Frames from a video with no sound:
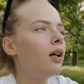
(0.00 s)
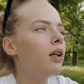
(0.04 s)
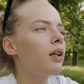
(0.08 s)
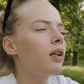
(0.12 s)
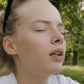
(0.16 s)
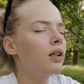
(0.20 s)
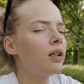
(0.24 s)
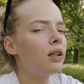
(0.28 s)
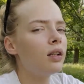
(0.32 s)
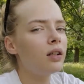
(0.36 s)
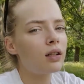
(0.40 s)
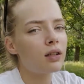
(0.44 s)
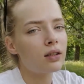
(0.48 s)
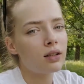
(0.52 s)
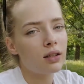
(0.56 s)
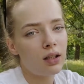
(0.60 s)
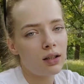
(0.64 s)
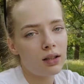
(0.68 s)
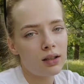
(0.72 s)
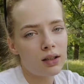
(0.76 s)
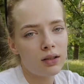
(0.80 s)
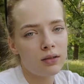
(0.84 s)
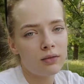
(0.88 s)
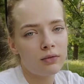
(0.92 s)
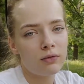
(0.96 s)
и
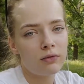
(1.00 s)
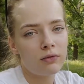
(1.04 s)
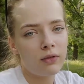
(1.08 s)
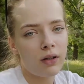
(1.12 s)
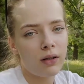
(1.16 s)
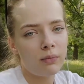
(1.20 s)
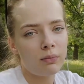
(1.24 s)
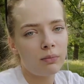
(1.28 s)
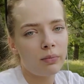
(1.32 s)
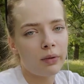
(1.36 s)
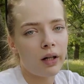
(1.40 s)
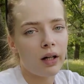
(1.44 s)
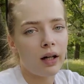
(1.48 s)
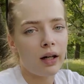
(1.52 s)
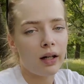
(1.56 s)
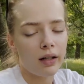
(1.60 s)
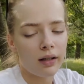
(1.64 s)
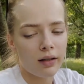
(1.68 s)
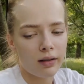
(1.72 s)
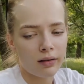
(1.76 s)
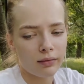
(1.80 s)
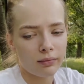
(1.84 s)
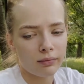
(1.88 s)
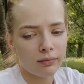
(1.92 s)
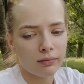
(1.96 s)
рассказываю вам про
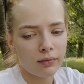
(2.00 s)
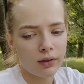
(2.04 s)
айрон.